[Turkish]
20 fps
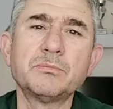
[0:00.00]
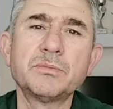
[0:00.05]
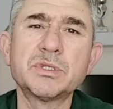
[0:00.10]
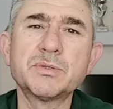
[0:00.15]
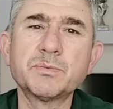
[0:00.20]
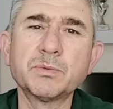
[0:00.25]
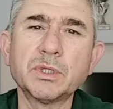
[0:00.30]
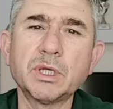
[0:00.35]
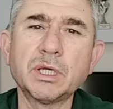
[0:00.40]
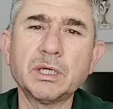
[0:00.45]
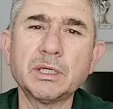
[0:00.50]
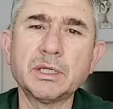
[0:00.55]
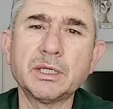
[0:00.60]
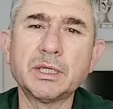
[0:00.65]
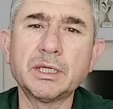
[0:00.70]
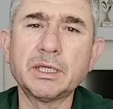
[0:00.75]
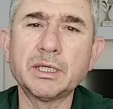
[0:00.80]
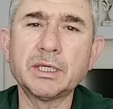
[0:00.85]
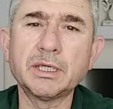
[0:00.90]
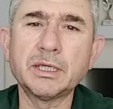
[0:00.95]
Biz buna
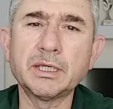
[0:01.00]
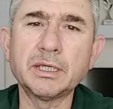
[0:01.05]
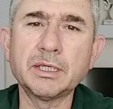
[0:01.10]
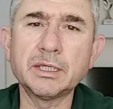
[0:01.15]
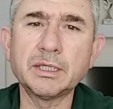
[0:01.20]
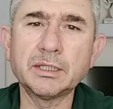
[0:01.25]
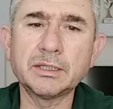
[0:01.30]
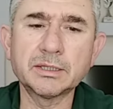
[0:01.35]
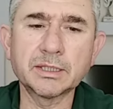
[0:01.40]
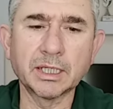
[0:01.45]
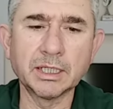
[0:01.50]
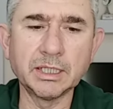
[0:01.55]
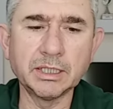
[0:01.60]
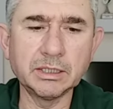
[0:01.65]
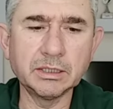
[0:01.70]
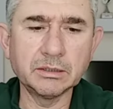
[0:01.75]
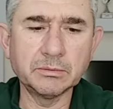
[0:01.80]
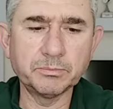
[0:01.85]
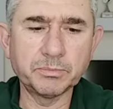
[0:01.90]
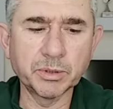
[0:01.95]
e,
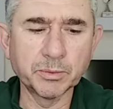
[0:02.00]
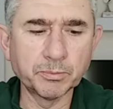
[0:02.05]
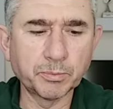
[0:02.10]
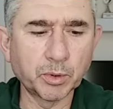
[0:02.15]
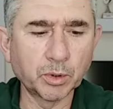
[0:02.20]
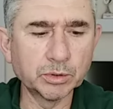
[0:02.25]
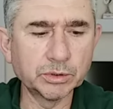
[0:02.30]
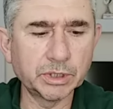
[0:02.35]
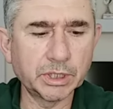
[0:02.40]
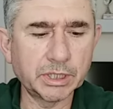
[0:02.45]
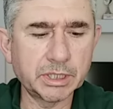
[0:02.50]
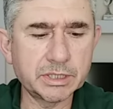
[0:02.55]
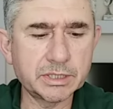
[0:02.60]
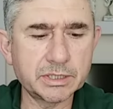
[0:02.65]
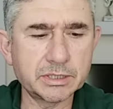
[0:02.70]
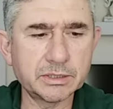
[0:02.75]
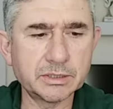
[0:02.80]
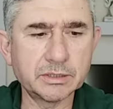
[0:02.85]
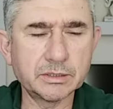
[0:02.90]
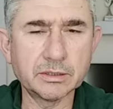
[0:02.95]
talin, pimpon
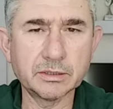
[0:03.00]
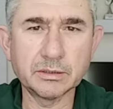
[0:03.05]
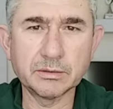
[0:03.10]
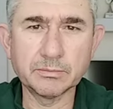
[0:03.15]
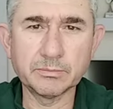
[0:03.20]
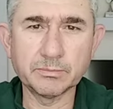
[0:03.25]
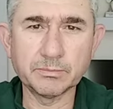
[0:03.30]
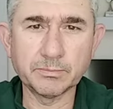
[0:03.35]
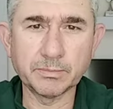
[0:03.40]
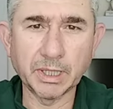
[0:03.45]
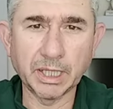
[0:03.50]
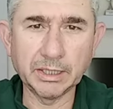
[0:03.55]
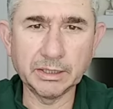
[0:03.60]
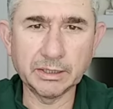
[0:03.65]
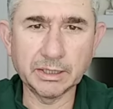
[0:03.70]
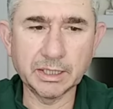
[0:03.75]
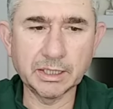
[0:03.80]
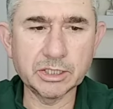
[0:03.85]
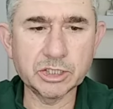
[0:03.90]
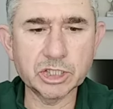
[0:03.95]
deriz.
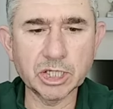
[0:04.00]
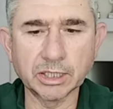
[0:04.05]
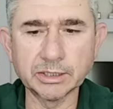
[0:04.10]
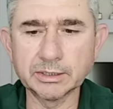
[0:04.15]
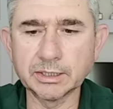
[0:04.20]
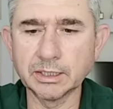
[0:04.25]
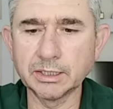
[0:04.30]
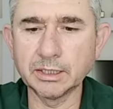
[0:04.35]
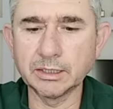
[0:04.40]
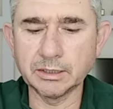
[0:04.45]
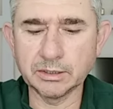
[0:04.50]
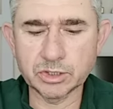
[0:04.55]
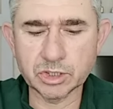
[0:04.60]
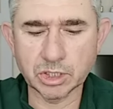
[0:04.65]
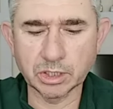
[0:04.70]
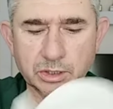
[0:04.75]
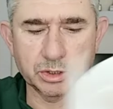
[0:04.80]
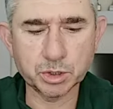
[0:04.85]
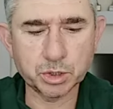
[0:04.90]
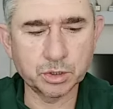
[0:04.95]
Ben deri çantada
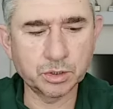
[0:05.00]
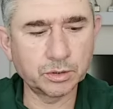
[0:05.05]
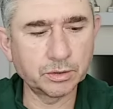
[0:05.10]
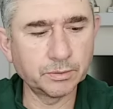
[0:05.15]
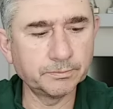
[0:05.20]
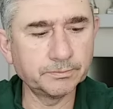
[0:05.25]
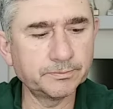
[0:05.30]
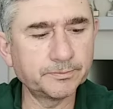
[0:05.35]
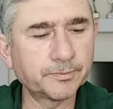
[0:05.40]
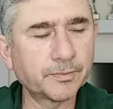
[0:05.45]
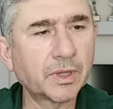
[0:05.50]
çalışıyordum.